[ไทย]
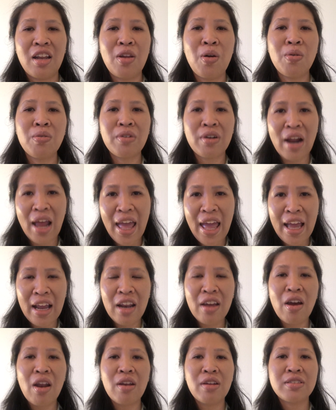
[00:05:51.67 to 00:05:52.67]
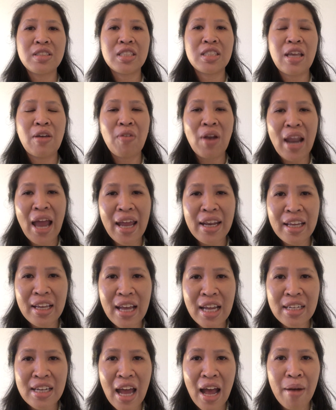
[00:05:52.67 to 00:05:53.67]
ลงแรงแล้วก็เสียเวลาใน
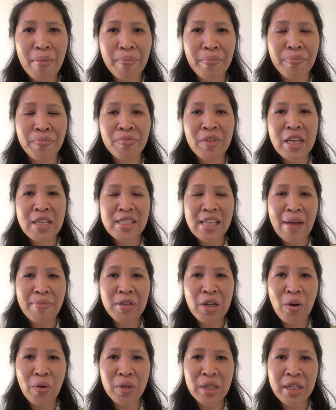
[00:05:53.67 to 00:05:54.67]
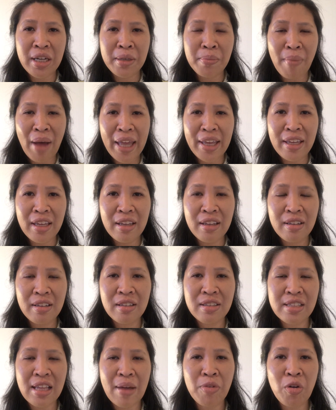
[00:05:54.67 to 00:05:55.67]
การทำสามถึงเดือนไหม
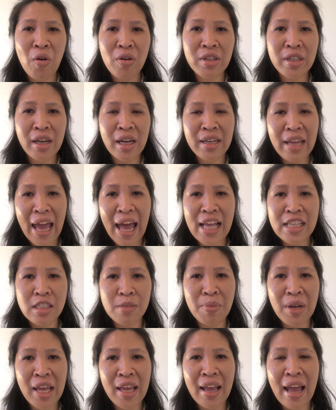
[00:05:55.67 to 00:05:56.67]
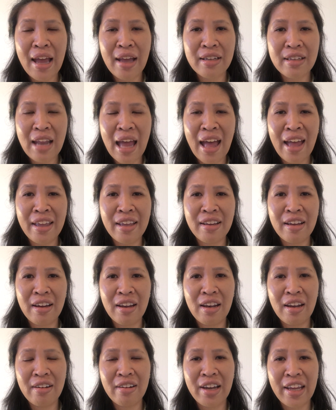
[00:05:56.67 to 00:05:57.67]
สามหกเดือนเนี่ยอาจจะไม่ได้ได้เงิ
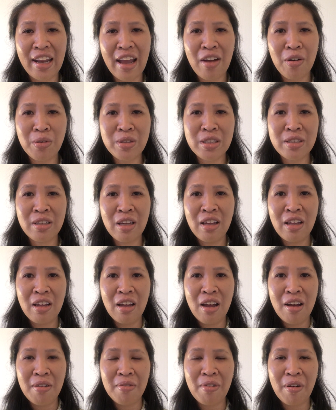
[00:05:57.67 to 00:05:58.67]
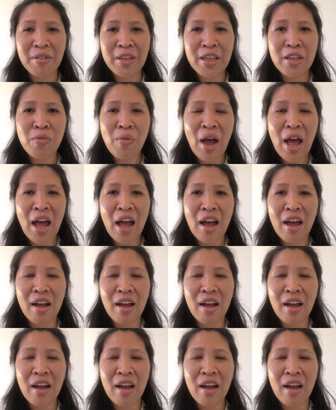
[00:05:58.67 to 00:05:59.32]
นเลยนะคุณบอกคิดว่า